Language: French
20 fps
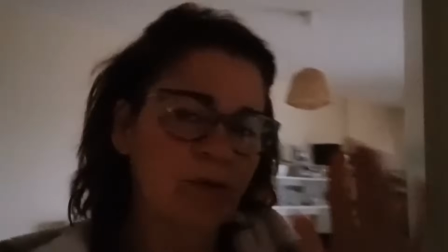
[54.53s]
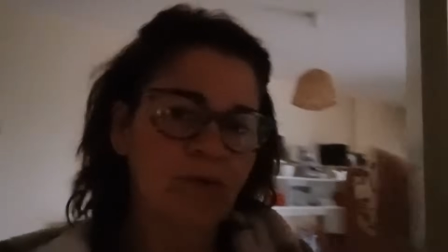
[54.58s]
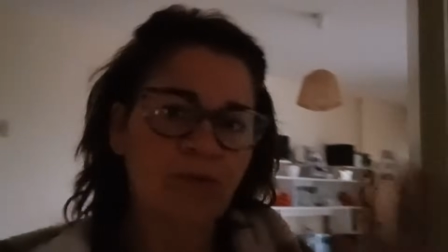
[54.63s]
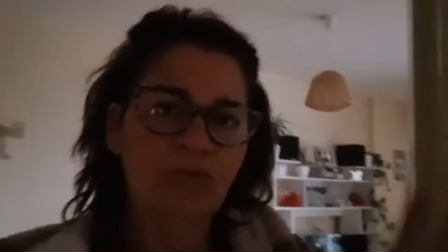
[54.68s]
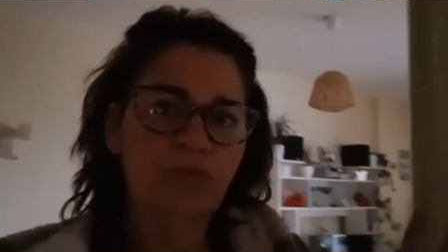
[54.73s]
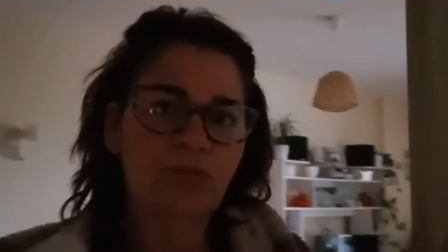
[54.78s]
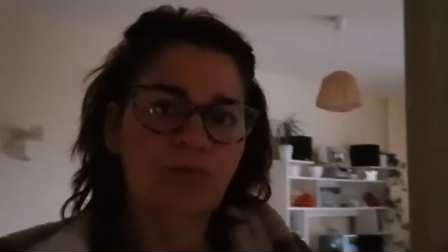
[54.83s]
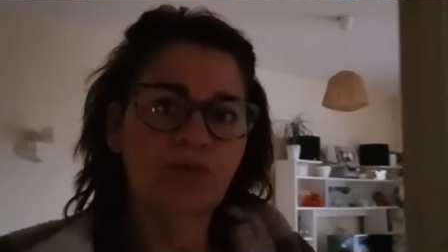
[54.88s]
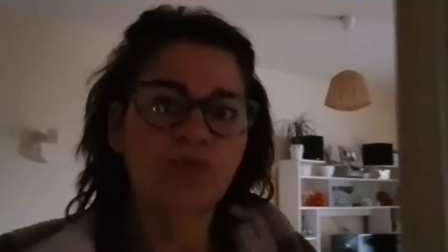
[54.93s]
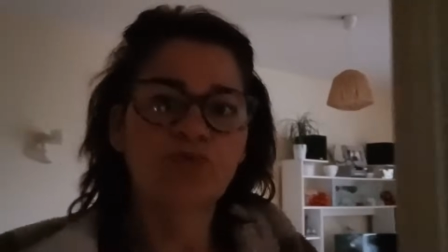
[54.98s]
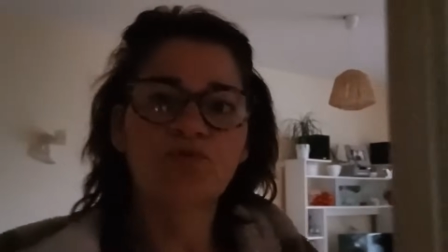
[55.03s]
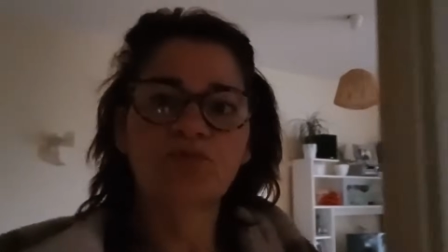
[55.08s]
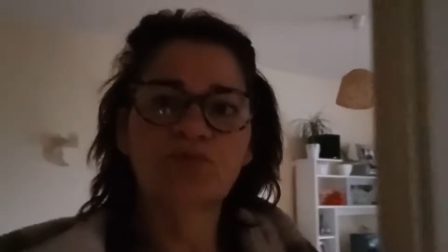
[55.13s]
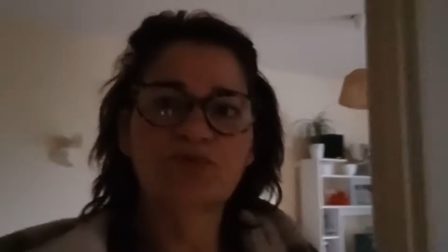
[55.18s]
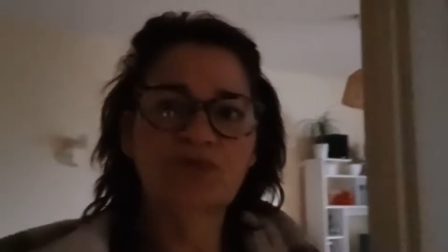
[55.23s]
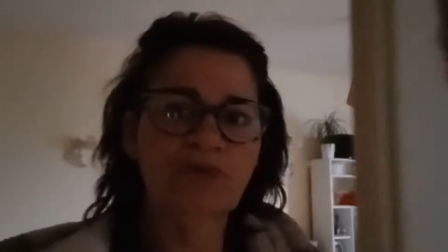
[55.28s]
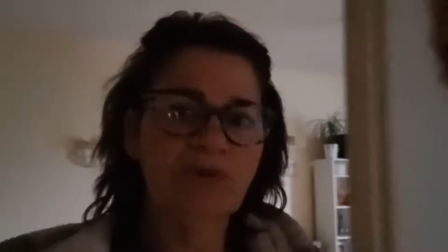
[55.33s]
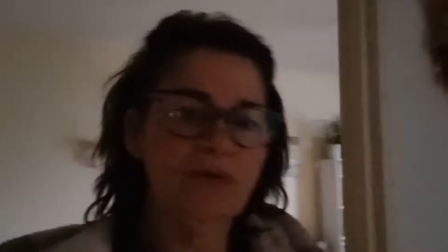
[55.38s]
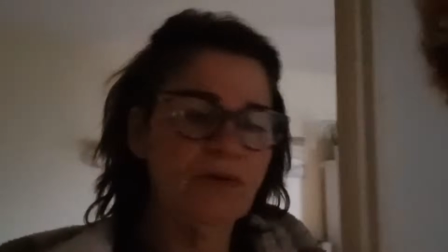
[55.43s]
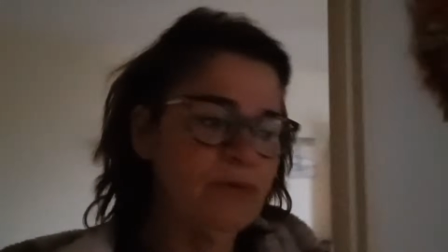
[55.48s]
moi, euh, je me
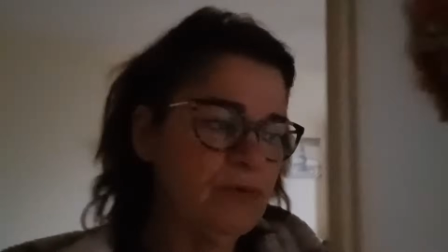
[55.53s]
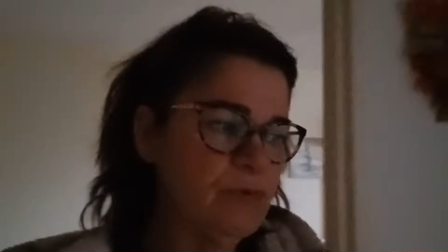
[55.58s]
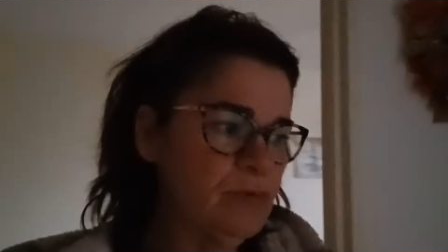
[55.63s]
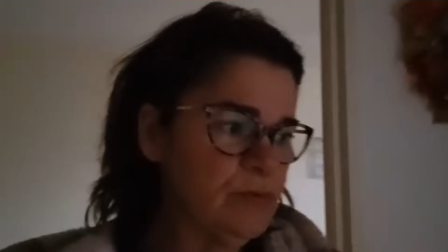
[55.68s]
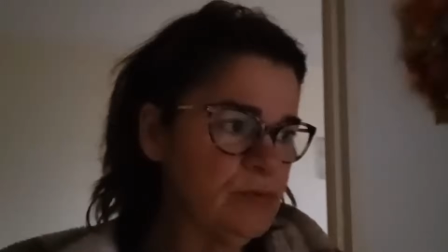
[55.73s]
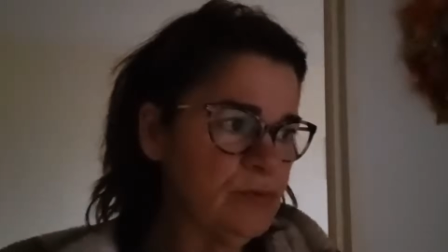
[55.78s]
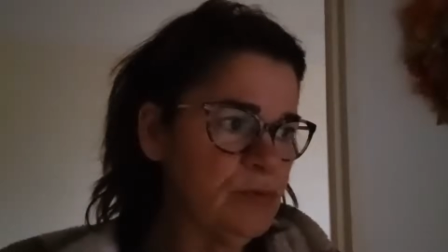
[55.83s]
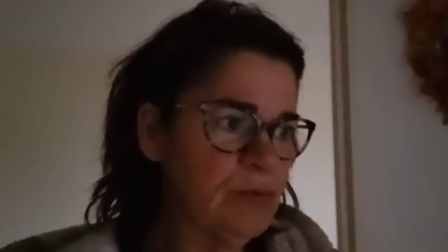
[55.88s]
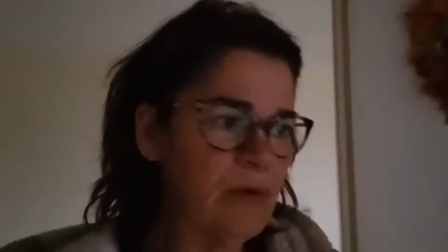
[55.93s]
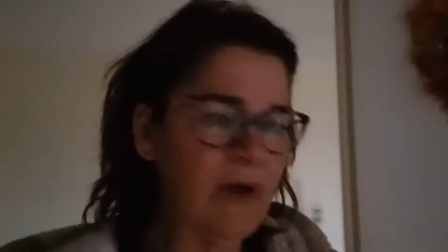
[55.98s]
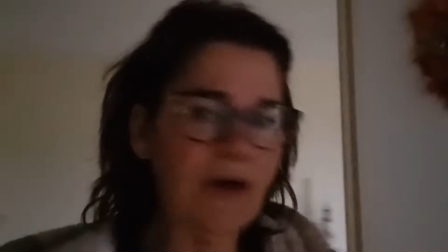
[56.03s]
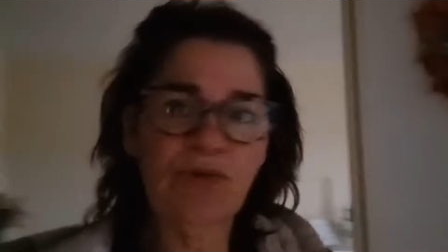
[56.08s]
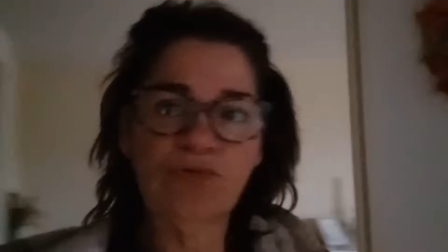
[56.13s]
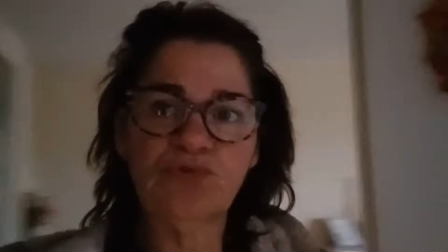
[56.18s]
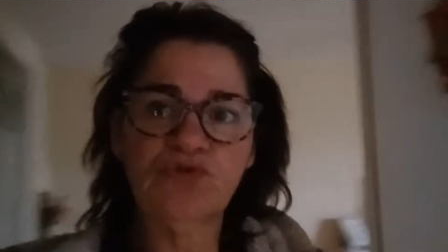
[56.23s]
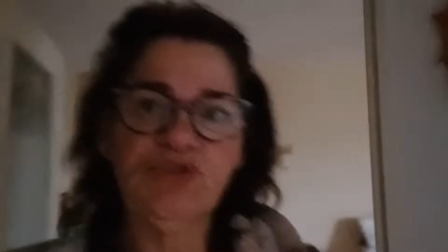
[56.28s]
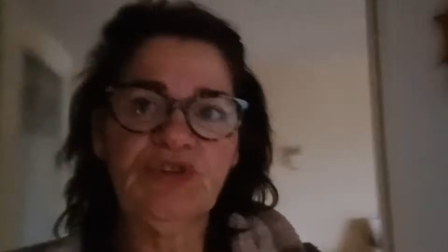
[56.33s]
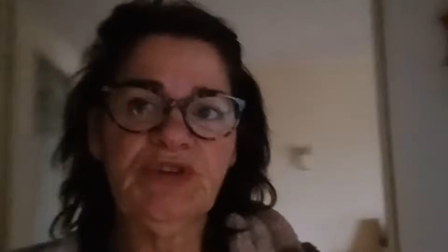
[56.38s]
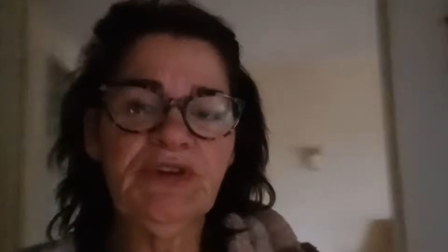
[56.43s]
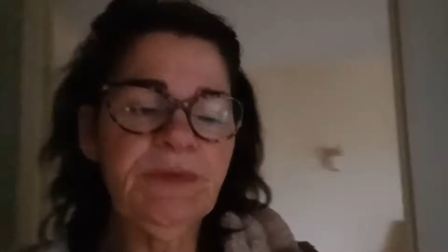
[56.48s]
suis euh,
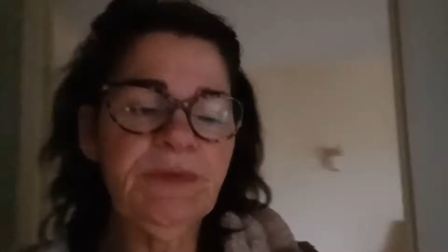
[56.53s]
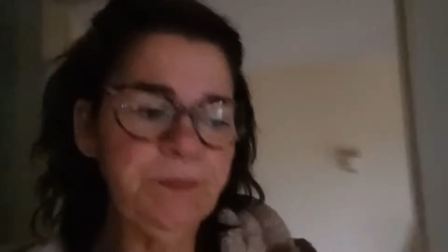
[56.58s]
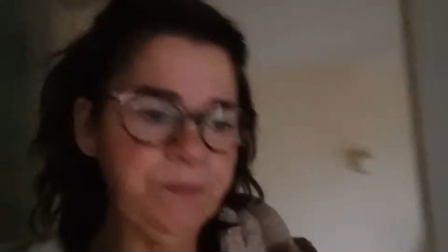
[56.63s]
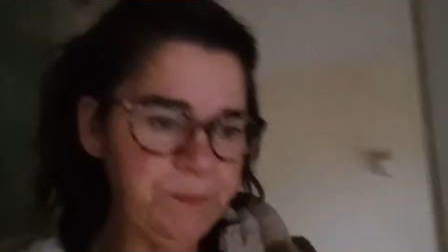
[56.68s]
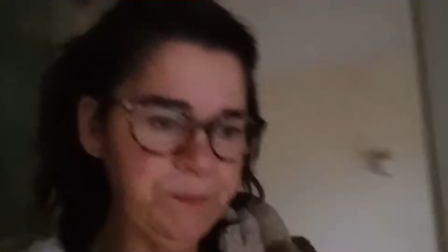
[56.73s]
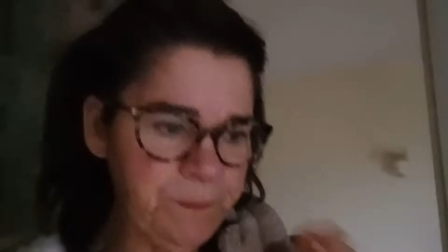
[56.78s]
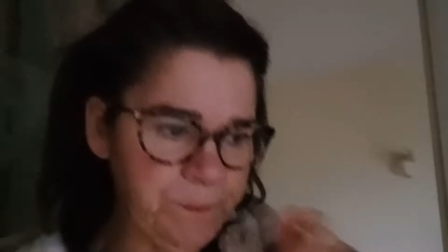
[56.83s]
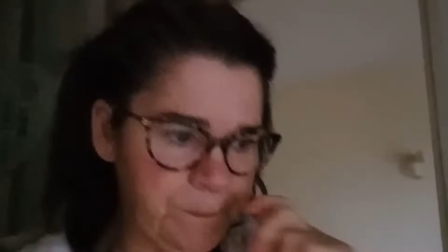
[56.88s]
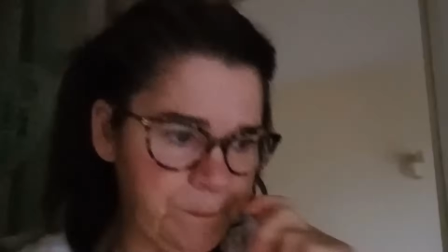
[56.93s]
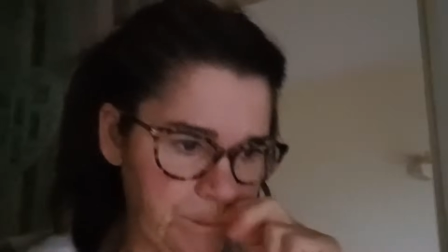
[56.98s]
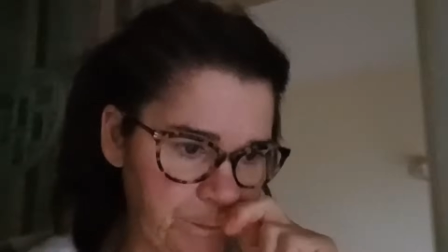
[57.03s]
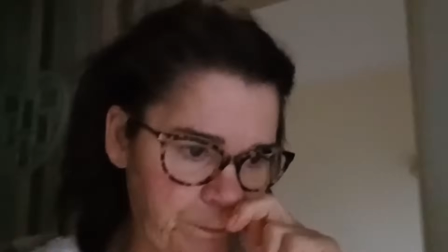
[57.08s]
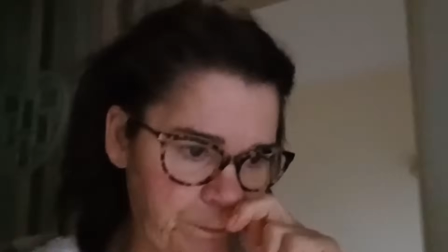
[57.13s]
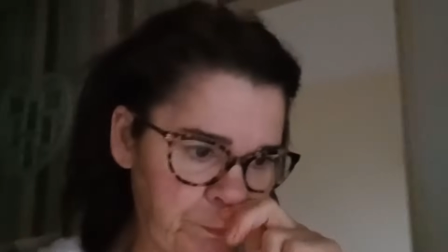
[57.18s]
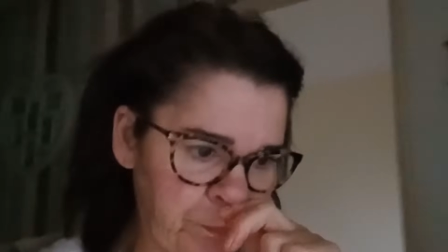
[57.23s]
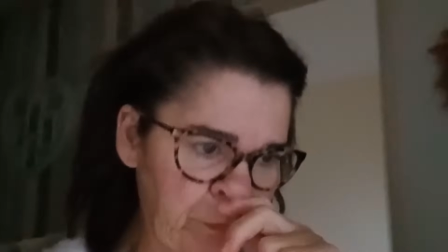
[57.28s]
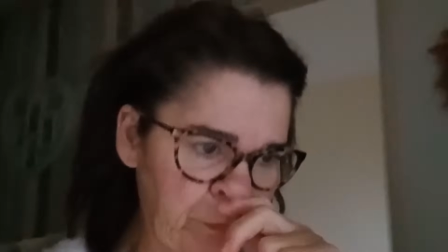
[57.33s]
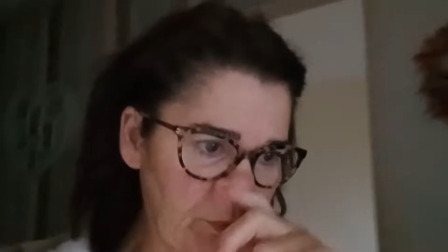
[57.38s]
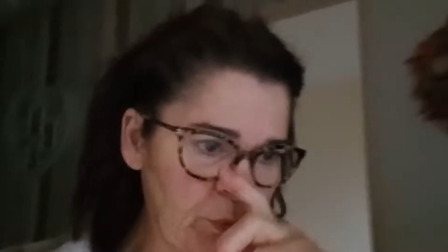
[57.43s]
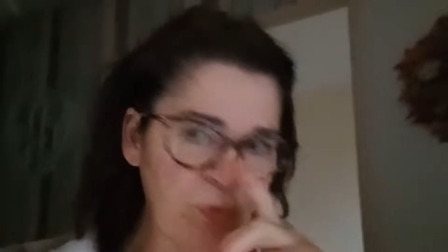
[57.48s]
arrangée.
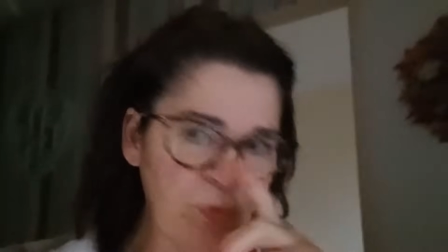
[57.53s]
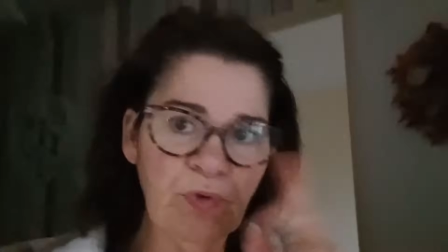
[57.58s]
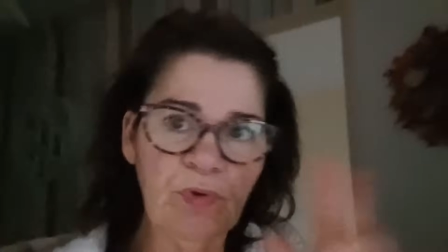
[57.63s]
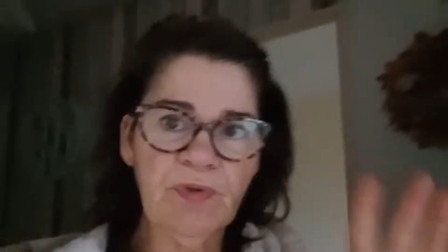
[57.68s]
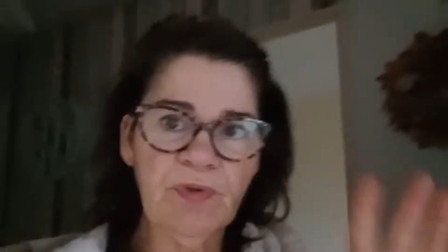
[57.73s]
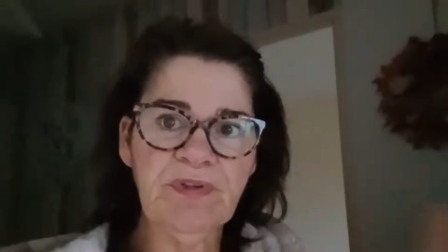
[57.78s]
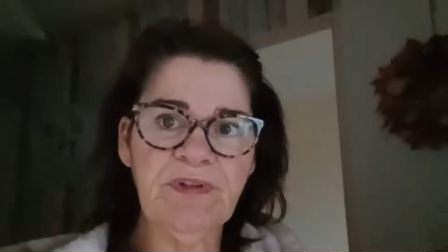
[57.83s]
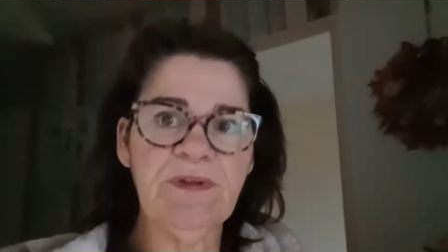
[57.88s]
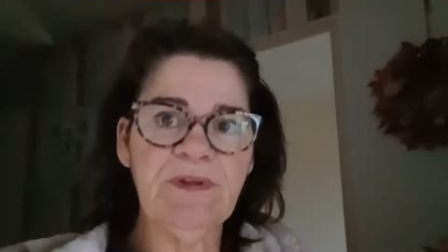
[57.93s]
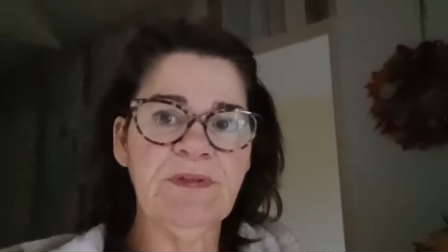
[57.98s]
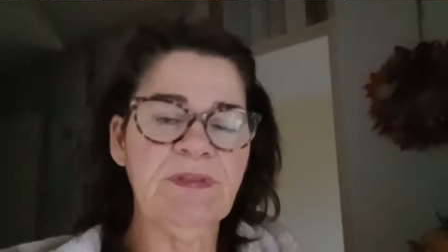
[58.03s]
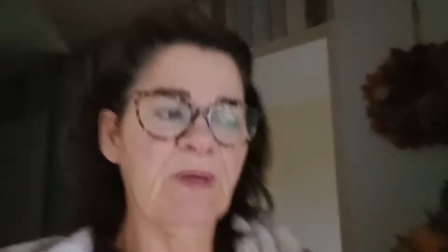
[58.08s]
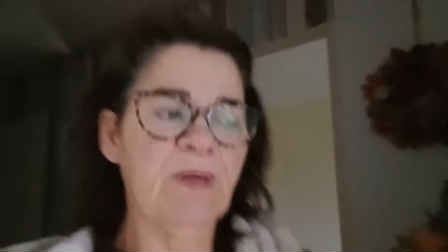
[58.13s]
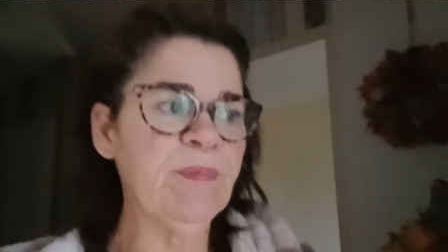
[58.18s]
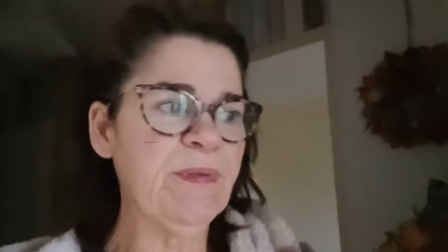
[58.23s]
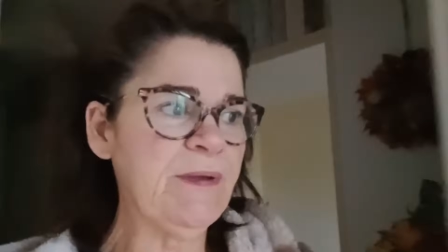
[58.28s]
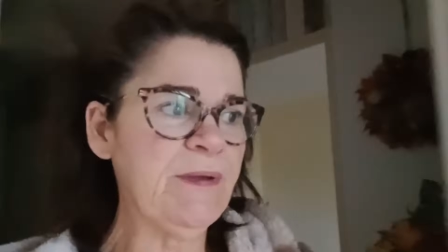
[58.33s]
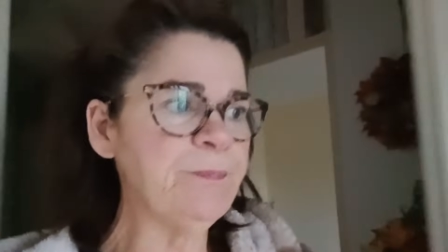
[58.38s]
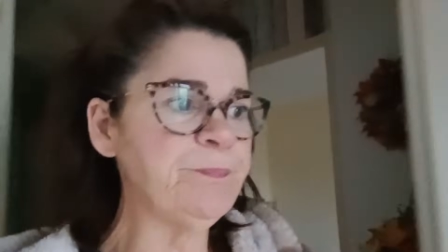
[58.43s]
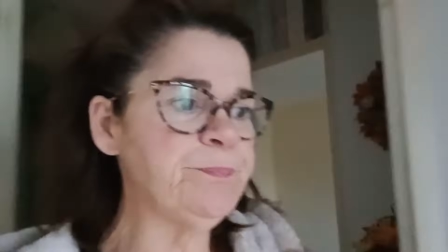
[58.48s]
Donc, euh, c'est
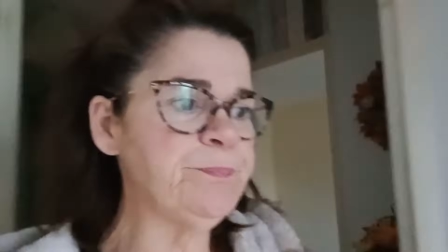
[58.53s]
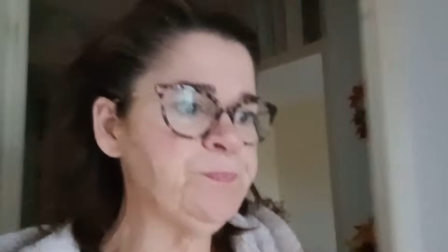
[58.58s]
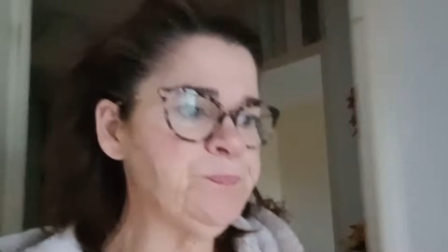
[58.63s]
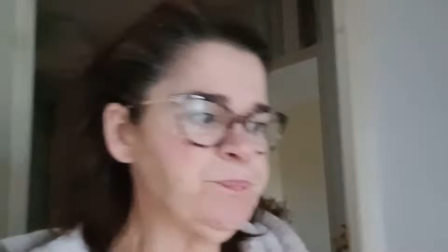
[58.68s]
très bien.